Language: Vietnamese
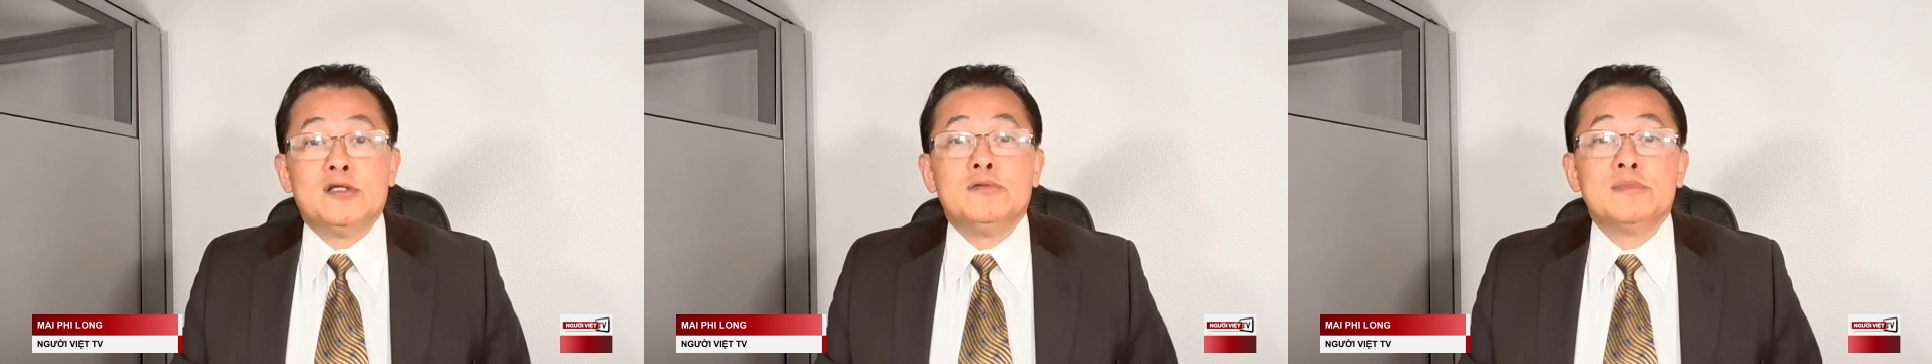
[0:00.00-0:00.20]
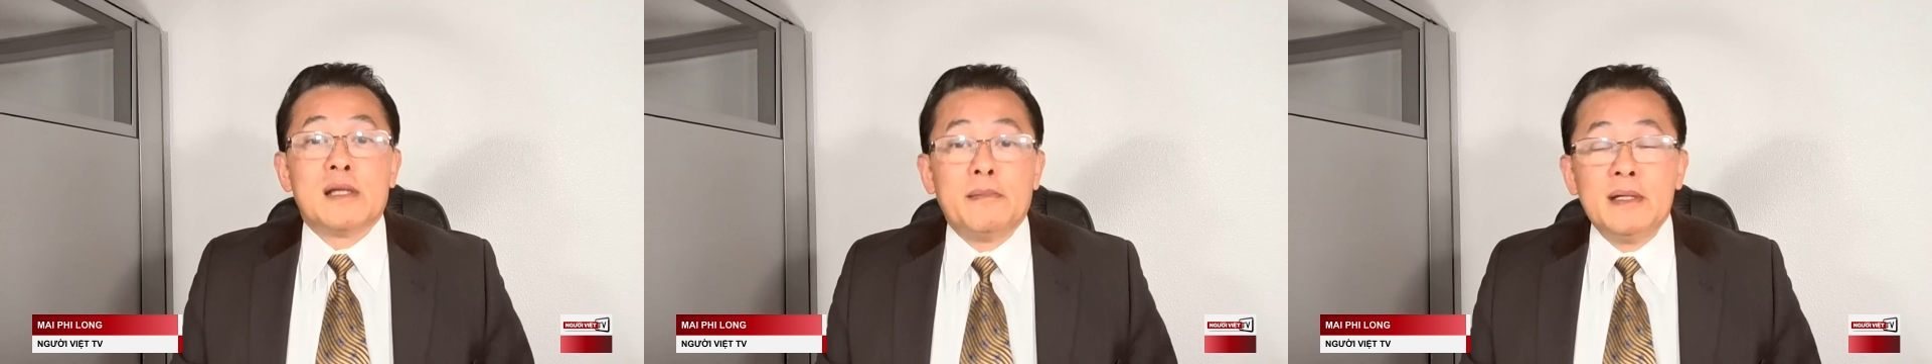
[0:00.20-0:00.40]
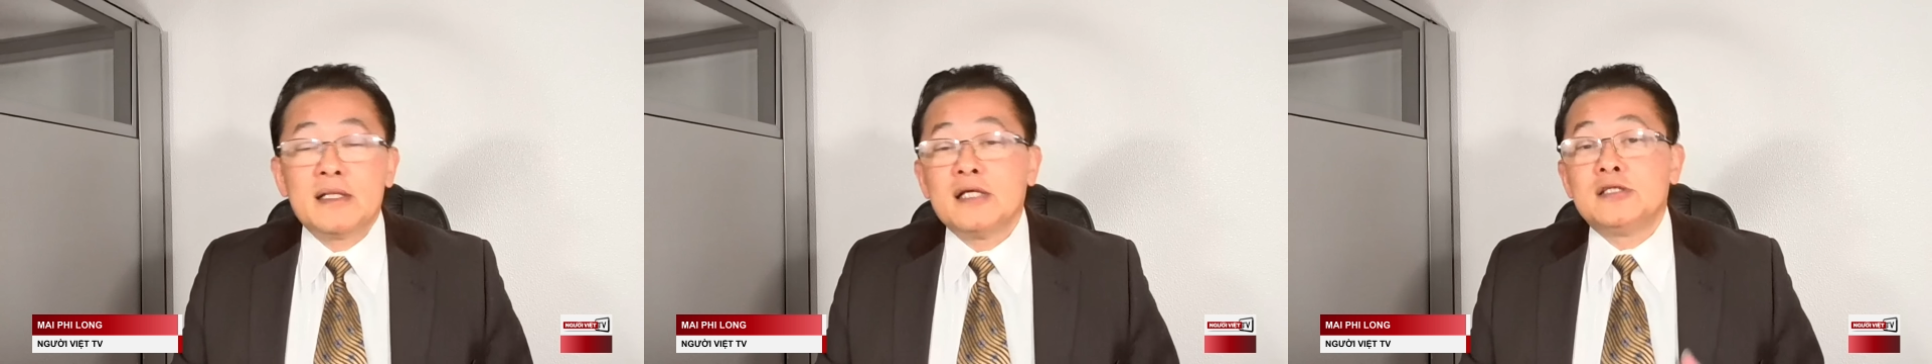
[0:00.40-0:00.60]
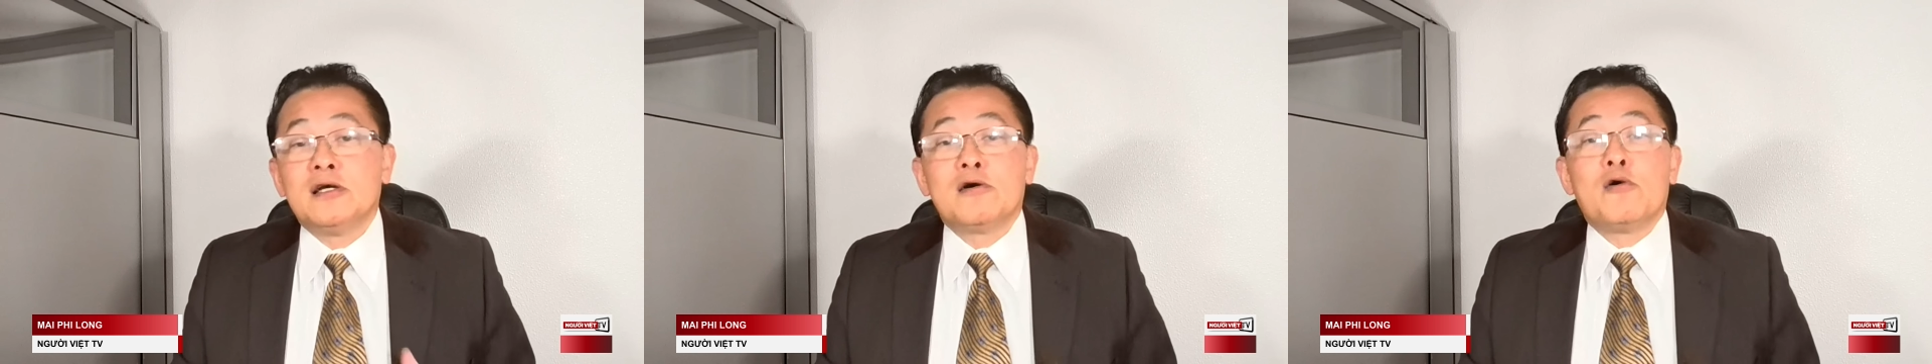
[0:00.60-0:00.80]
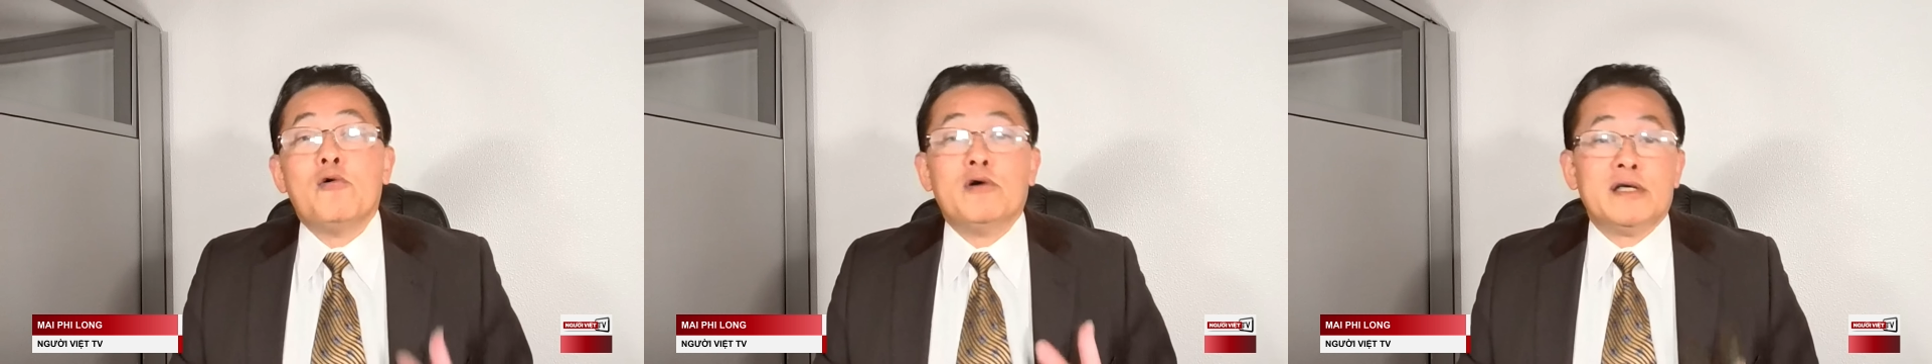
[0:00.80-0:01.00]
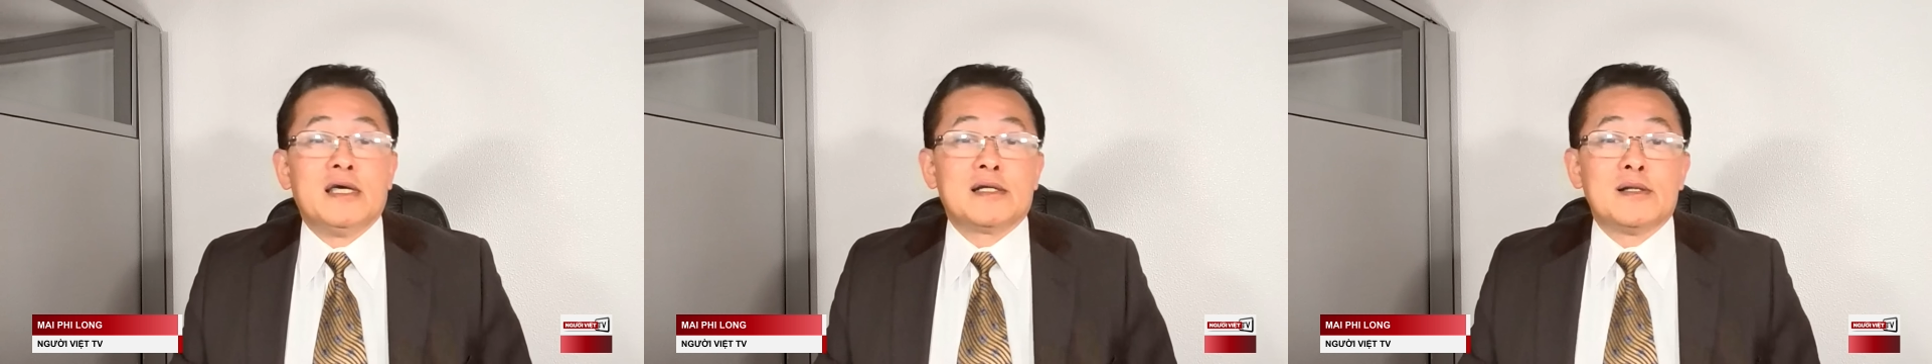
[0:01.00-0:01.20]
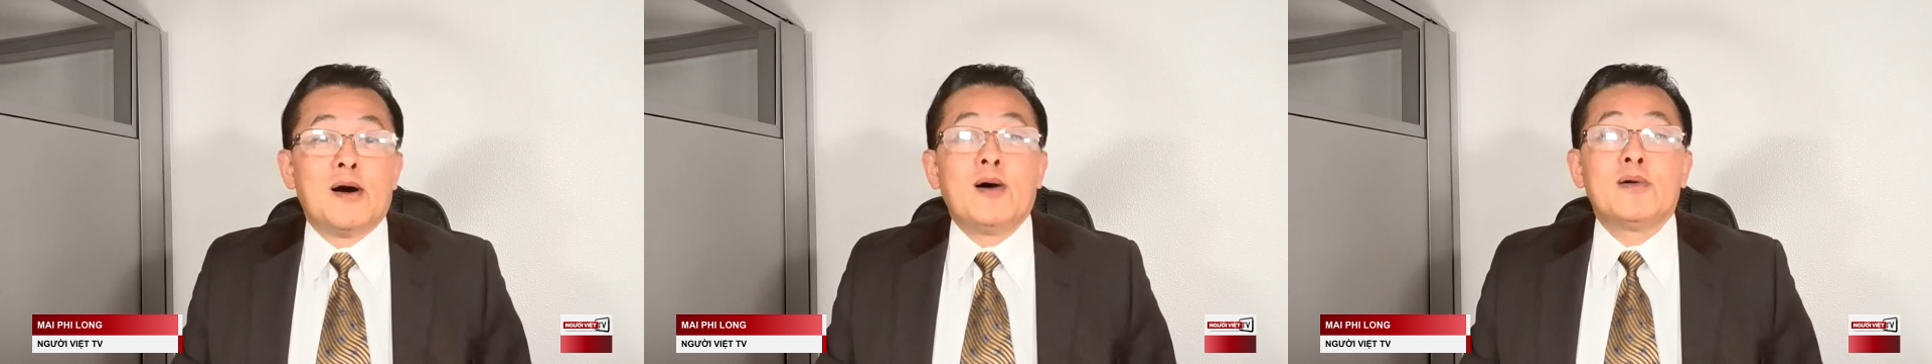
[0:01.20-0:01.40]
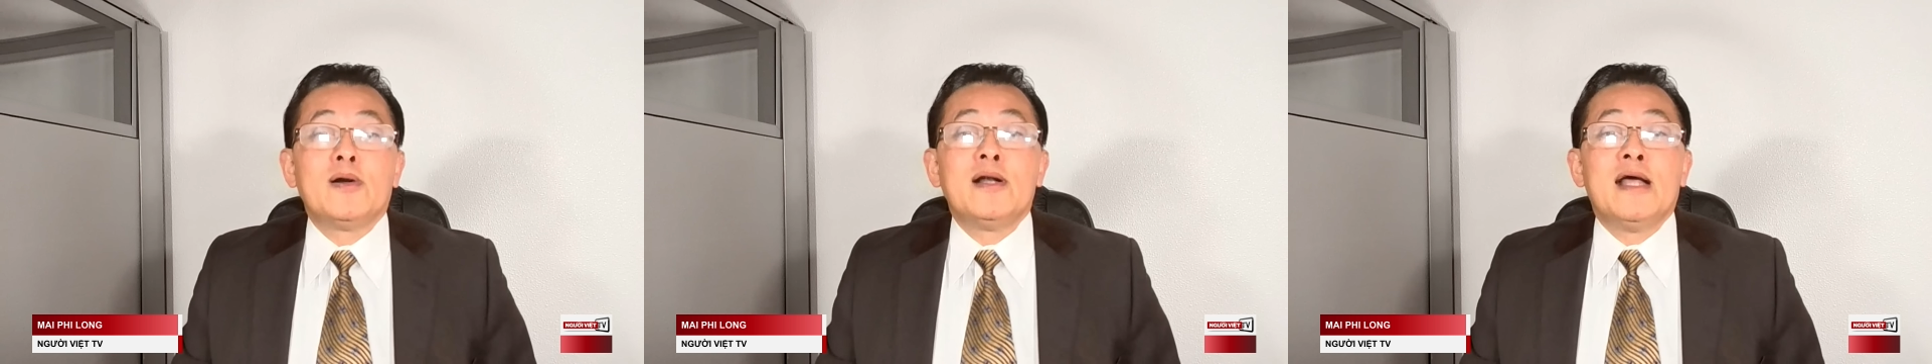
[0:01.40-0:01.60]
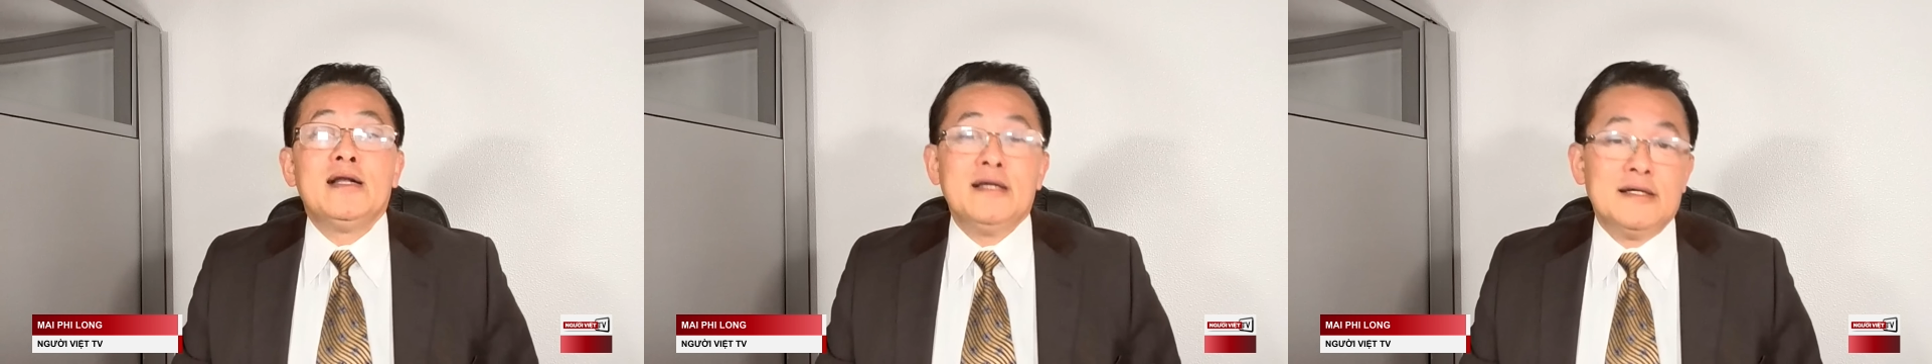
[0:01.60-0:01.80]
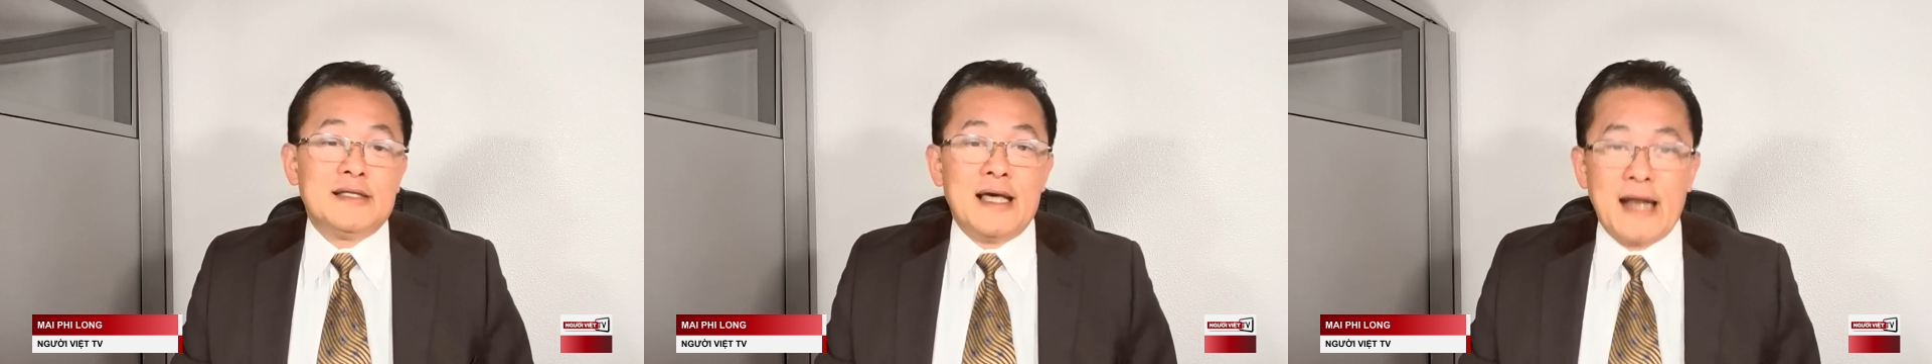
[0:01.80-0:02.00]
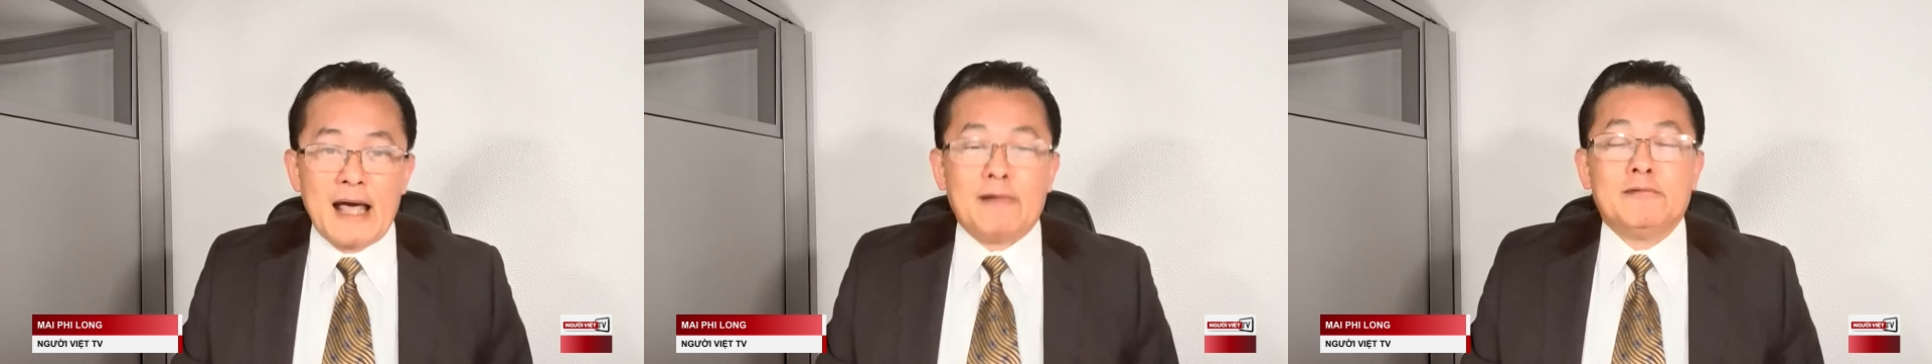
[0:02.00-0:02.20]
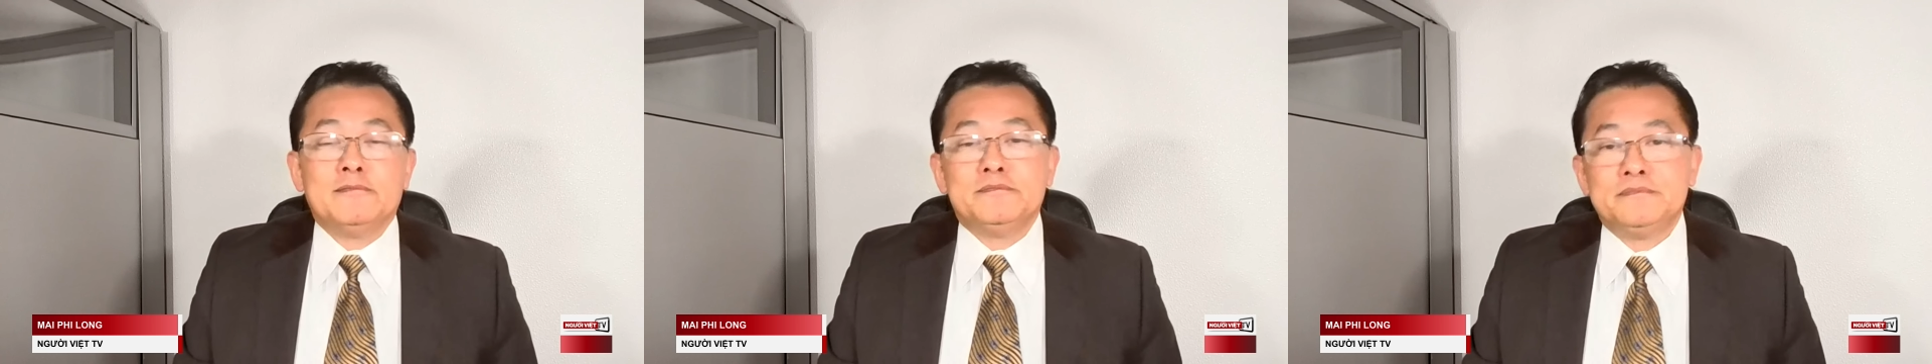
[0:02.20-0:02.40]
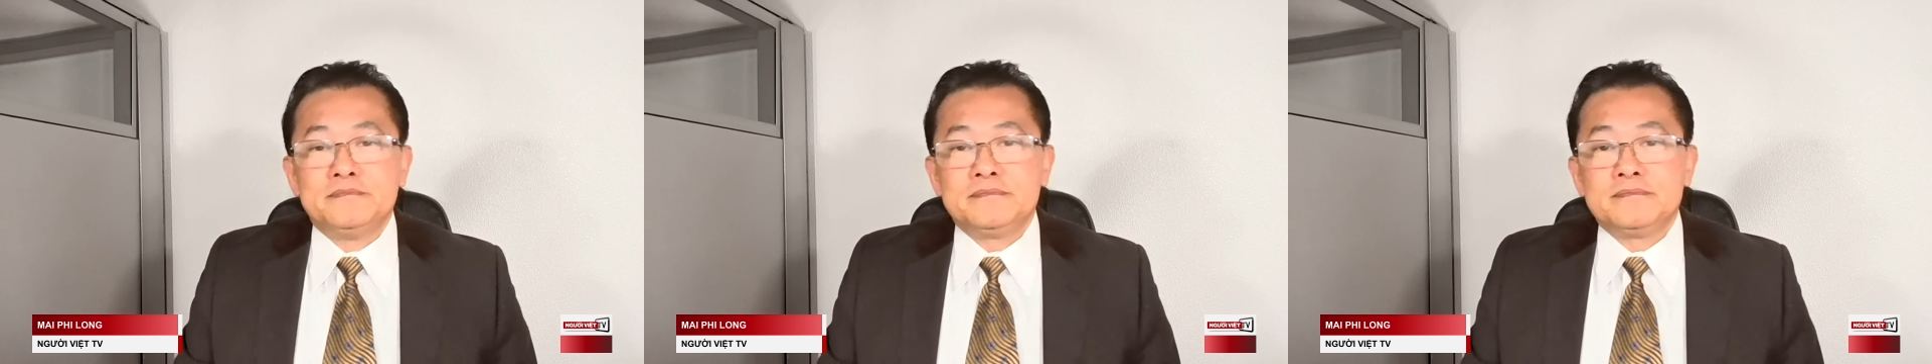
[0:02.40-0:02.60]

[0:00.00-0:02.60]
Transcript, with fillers: chúng ta biết cái sự cuồng nhiệt đó nó đến như thế nào